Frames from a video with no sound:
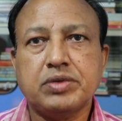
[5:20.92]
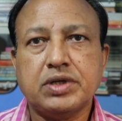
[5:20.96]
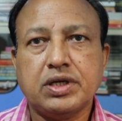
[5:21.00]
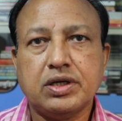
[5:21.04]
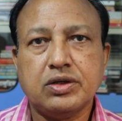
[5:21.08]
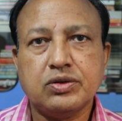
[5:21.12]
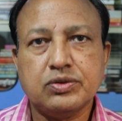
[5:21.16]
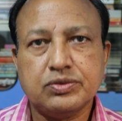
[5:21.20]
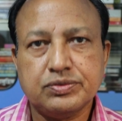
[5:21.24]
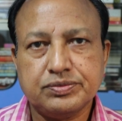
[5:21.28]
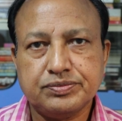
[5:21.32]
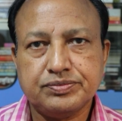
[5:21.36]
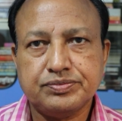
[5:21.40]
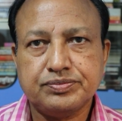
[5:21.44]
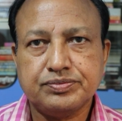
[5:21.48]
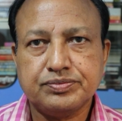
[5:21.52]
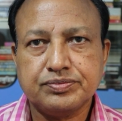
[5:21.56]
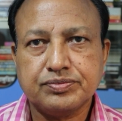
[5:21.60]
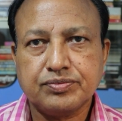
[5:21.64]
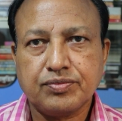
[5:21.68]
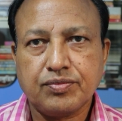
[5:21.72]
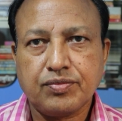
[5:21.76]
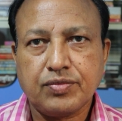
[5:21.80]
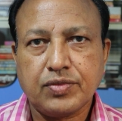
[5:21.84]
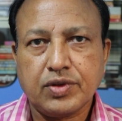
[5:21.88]
में बना लो
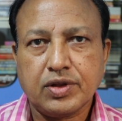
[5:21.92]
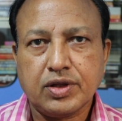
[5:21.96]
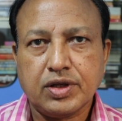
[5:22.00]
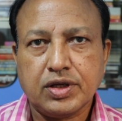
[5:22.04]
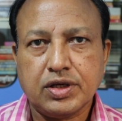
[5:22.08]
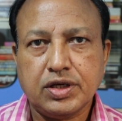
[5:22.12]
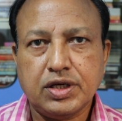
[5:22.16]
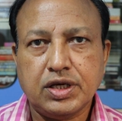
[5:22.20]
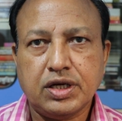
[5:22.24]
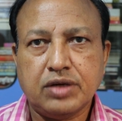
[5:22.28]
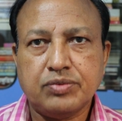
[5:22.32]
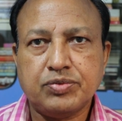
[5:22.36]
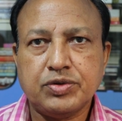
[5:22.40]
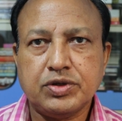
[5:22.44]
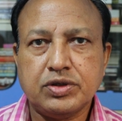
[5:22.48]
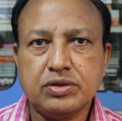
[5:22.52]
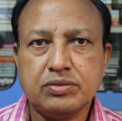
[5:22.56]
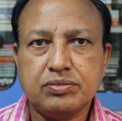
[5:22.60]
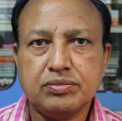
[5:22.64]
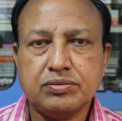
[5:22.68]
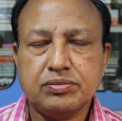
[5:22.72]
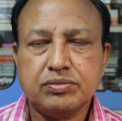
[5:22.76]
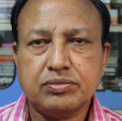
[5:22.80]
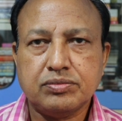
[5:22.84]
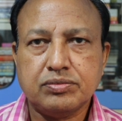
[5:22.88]
या
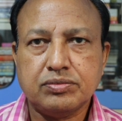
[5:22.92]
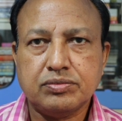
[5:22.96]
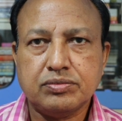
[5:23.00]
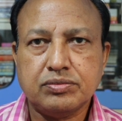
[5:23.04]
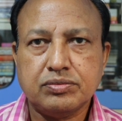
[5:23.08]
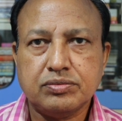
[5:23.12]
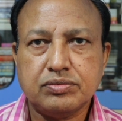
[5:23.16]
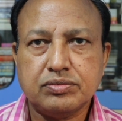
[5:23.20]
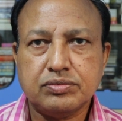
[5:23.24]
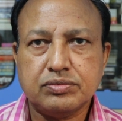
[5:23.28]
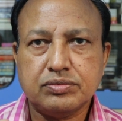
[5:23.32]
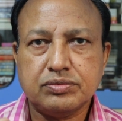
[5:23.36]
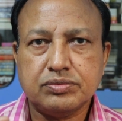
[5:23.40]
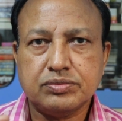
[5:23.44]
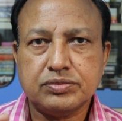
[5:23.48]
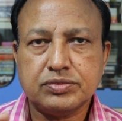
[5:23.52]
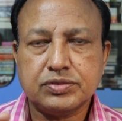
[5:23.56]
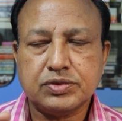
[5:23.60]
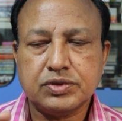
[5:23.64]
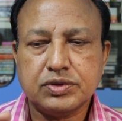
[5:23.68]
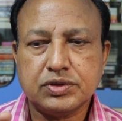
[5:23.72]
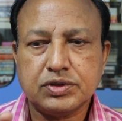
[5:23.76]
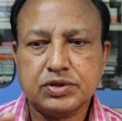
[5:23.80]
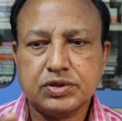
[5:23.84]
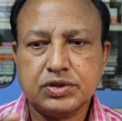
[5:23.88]
फिर
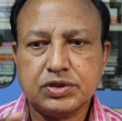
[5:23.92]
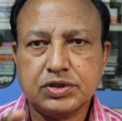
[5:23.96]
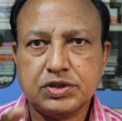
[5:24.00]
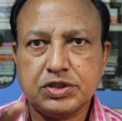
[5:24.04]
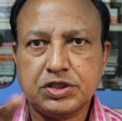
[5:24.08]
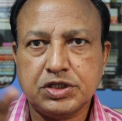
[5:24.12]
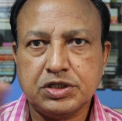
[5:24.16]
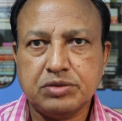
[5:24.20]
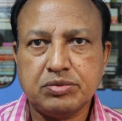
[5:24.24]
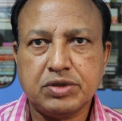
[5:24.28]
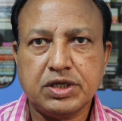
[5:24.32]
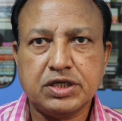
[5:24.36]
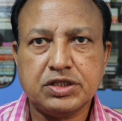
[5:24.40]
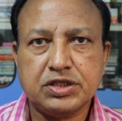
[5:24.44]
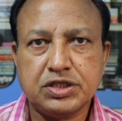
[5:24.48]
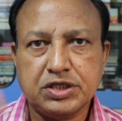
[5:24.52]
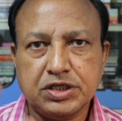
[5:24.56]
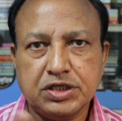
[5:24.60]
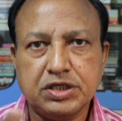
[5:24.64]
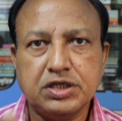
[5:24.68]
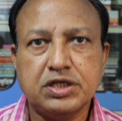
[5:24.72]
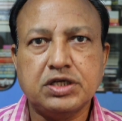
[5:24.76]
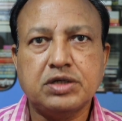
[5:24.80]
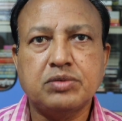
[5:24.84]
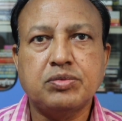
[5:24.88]
थ्री बाई
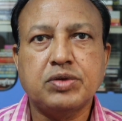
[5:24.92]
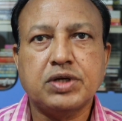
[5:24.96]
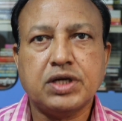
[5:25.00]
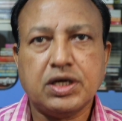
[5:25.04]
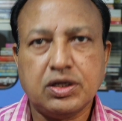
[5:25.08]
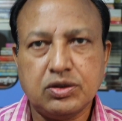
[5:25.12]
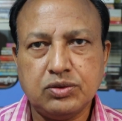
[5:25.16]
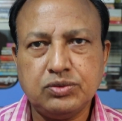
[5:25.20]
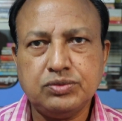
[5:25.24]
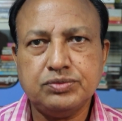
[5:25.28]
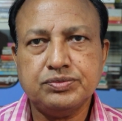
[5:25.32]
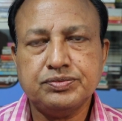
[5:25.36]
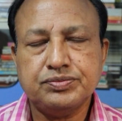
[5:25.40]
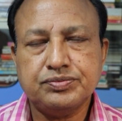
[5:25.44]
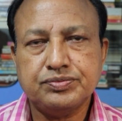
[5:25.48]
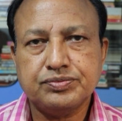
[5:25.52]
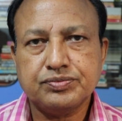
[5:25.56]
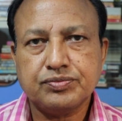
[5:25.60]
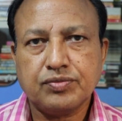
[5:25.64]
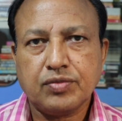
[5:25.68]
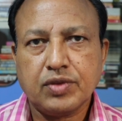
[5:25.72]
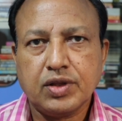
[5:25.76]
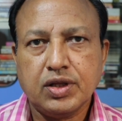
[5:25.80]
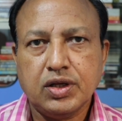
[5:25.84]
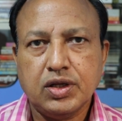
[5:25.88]
थ्री ग्रिड बना लो
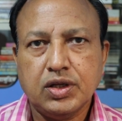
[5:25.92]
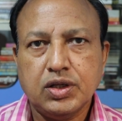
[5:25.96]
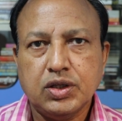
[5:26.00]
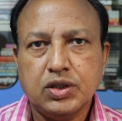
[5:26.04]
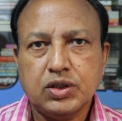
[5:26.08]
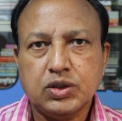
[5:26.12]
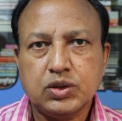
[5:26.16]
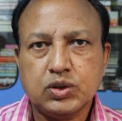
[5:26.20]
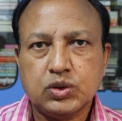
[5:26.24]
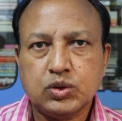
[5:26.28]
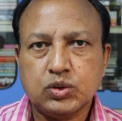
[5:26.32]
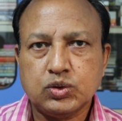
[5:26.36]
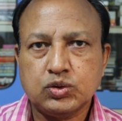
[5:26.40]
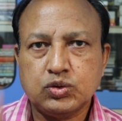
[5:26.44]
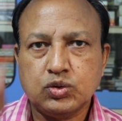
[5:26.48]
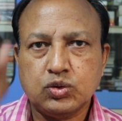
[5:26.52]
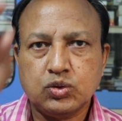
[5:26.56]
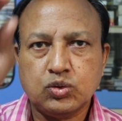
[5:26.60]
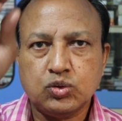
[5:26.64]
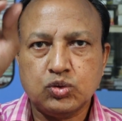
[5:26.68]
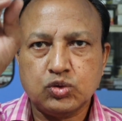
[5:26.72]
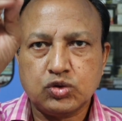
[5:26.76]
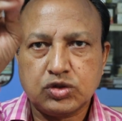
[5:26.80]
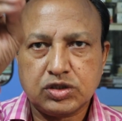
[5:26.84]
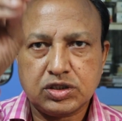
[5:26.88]
तो
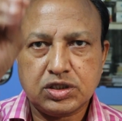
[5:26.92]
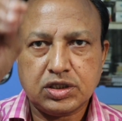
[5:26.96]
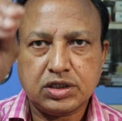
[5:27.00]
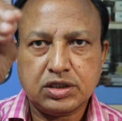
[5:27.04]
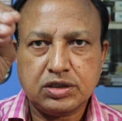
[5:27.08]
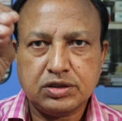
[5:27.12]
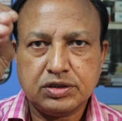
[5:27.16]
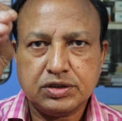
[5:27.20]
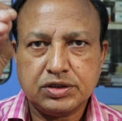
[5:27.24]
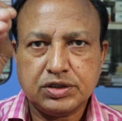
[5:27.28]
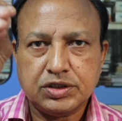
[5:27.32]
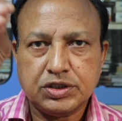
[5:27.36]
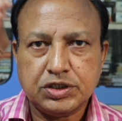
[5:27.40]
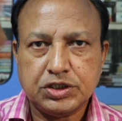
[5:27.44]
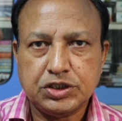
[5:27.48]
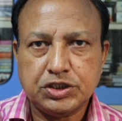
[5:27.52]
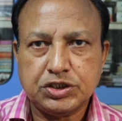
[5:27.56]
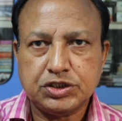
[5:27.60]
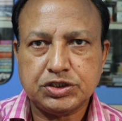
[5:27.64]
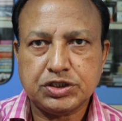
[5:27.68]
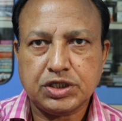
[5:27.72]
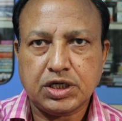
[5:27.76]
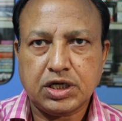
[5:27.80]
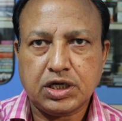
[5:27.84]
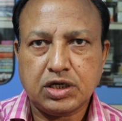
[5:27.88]
जो उत्तर
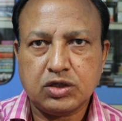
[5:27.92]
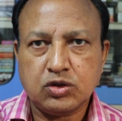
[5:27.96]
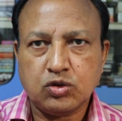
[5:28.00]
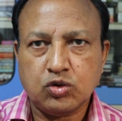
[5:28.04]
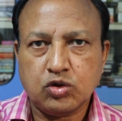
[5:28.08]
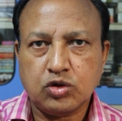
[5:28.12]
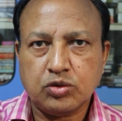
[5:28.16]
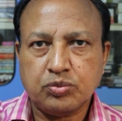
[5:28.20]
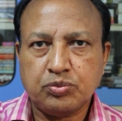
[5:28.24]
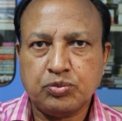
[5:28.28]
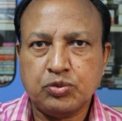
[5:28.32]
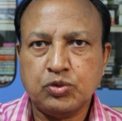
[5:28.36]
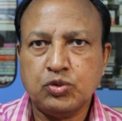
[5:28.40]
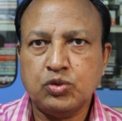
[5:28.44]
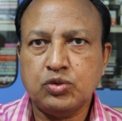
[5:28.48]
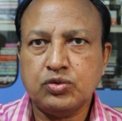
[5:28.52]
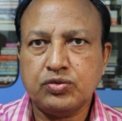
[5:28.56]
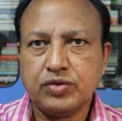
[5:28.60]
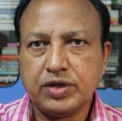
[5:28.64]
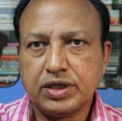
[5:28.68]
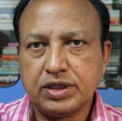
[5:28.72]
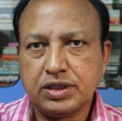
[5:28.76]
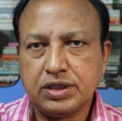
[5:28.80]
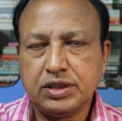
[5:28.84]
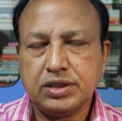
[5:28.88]
ईशान और
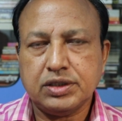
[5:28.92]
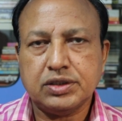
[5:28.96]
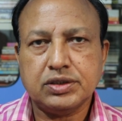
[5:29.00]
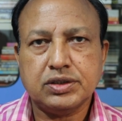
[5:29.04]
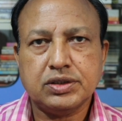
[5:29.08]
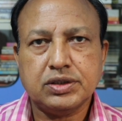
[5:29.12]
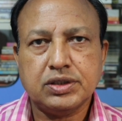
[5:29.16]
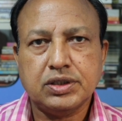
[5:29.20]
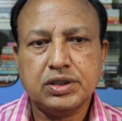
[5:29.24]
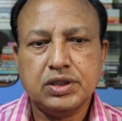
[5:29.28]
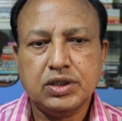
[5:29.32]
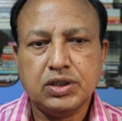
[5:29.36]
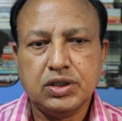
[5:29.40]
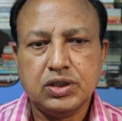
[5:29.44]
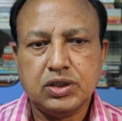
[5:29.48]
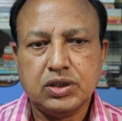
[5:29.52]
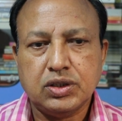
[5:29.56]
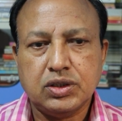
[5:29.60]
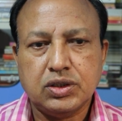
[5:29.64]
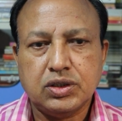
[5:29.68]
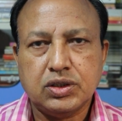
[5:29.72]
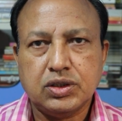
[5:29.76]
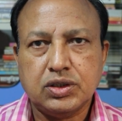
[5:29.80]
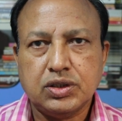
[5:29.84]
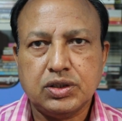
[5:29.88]
पूर्व है ना
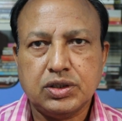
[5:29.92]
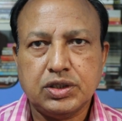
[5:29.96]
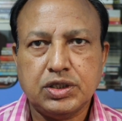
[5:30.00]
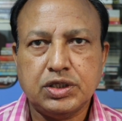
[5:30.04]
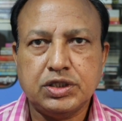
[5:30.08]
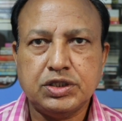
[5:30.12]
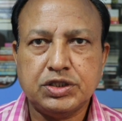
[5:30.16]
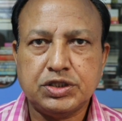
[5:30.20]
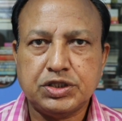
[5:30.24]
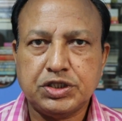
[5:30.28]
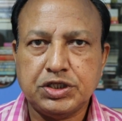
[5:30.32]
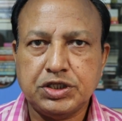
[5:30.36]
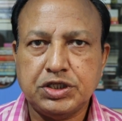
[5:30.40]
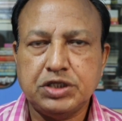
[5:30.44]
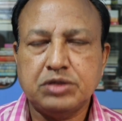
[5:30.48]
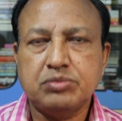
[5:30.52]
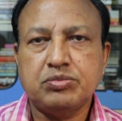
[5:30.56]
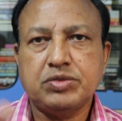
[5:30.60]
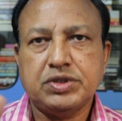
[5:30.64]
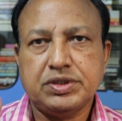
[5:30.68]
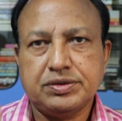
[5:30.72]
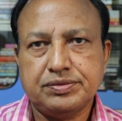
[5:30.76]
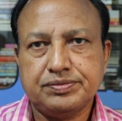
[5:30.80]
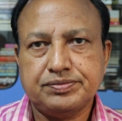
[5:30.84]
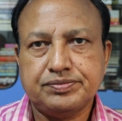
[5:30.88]
इन
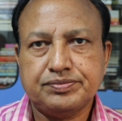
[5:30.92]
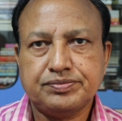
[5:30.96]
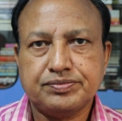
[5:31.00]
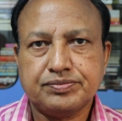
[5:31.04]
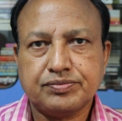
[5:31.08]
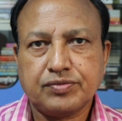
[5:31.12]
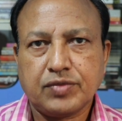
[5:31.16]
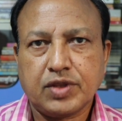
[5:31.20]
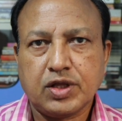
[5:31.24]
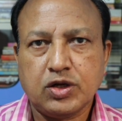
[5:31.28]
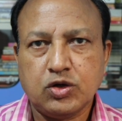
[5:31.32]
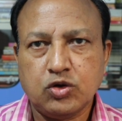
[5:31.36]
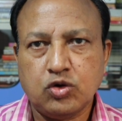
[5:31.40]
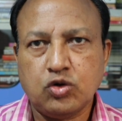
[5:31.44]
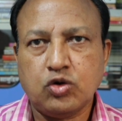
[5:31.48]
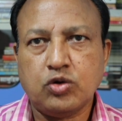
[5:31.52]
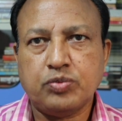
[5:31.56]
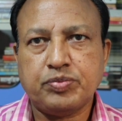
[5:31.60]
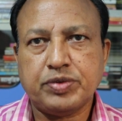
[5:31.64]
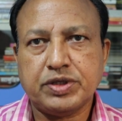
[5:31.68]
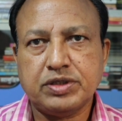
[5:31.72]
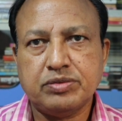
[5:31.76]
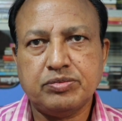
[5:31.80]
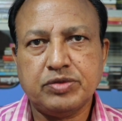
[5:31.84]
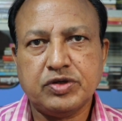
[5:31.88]
तीन में
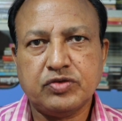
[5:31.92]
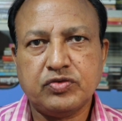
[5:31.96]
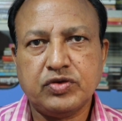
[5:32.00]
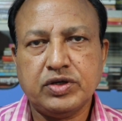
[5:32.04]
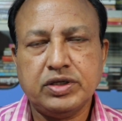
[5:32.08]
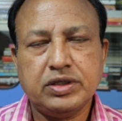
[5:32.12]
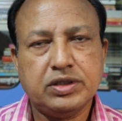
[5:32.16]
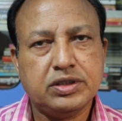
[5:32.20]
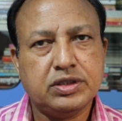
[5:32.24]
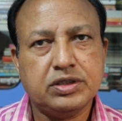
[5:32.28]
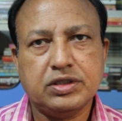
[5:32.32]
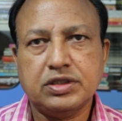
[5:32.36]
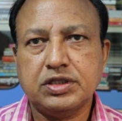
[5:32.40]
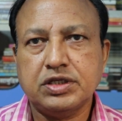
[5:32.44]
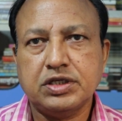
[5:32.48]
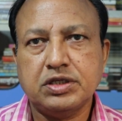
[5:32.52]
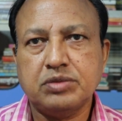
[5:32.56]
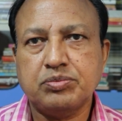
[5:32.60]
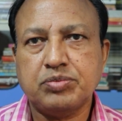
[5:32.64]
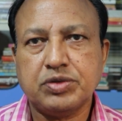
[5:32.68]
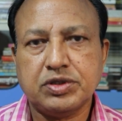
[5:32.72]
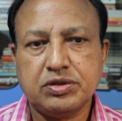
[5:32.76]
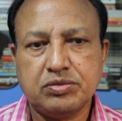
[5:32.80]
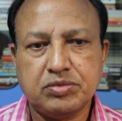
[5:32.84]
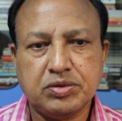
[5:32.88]
नौ पद में से इन
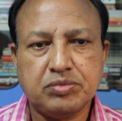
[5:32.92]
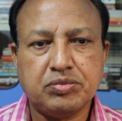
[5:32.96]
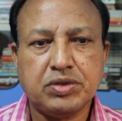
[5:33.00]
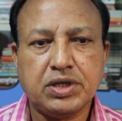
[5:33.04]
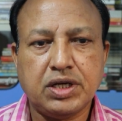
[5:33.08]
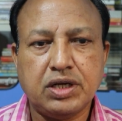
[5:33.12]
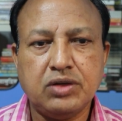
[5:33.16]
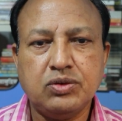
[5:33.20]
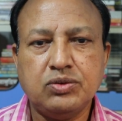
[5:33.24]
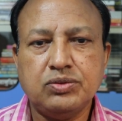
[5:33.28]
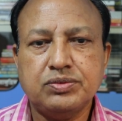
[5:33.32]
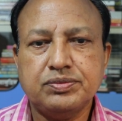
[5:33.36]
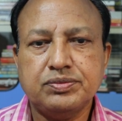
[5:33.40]
तीन पद में बना